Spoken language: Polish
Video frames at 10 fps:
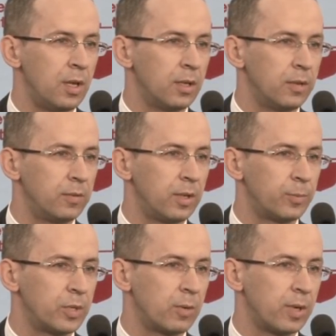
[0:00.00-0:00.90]
Y, te
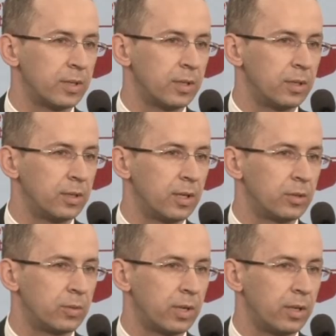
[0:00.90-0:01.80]
przykłady, te,
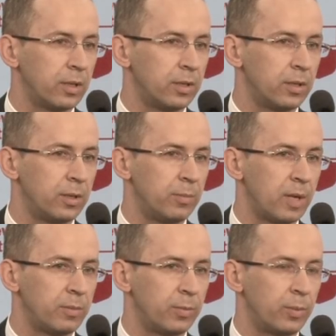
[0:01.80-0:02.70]
które y,
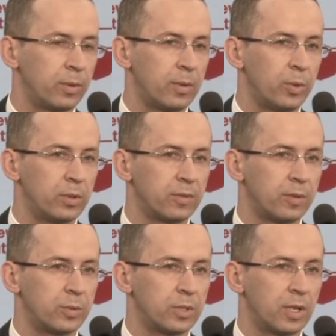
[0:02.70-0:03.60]
mamy, które płyną z
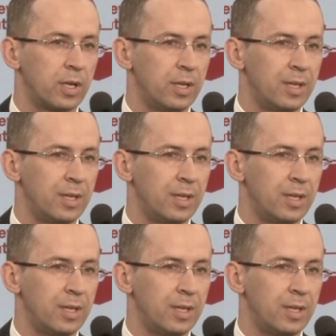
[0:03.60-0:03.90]
Wałbrzycha,